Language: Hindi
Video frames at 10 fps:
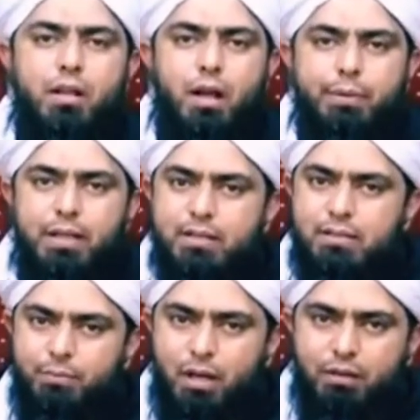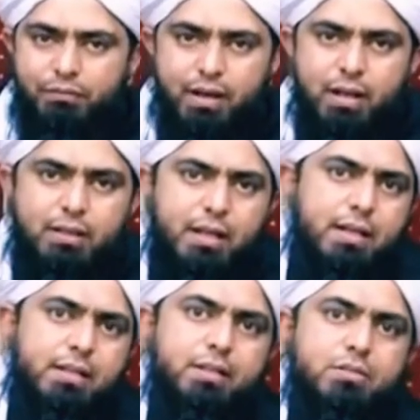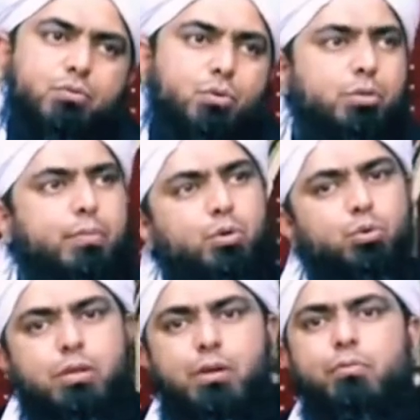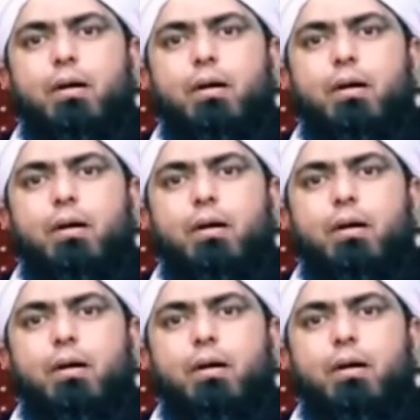अपनी कसम का कफारा अदा कर दें तो वो खुद ब खुद उनका वो